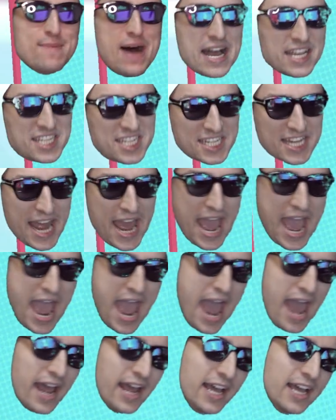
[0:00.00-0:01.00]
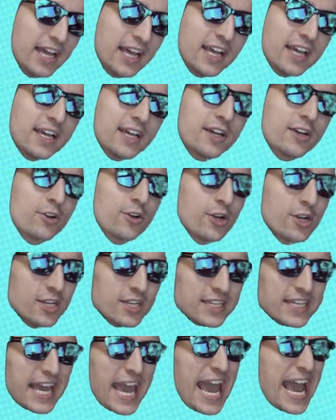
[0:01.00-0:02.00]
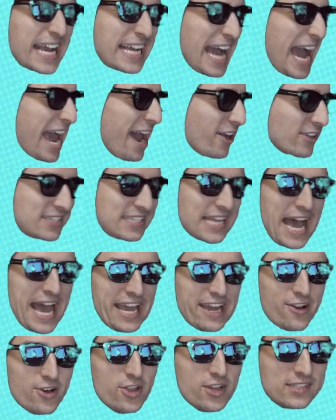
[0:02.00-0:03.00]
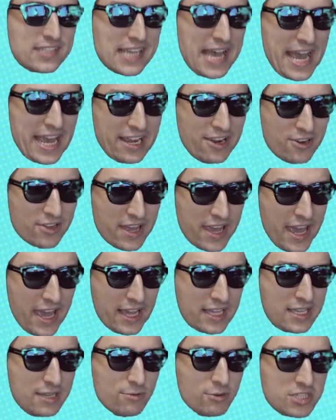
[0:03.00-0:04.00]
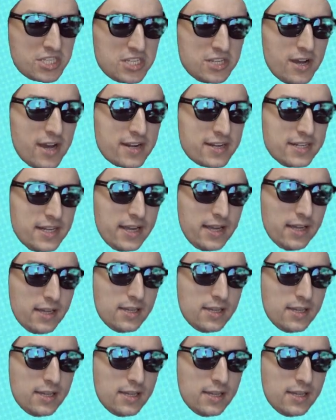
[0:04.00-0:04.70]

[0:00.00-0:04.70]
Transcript: マジで運ゲーかよ最後の最後で気持ち悪